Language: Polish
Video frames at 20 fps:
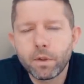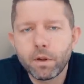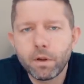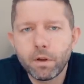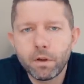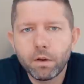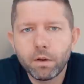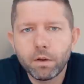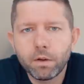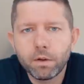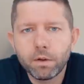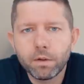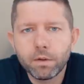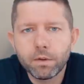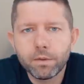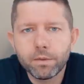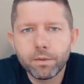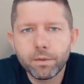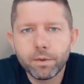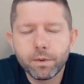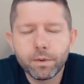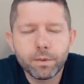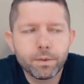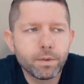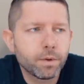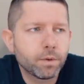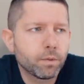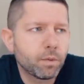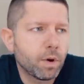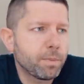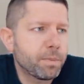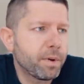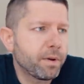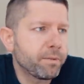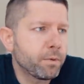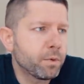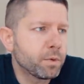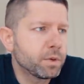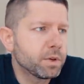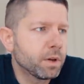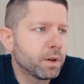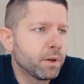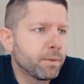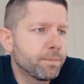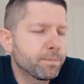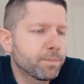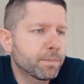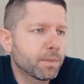e, e, które pojawiły się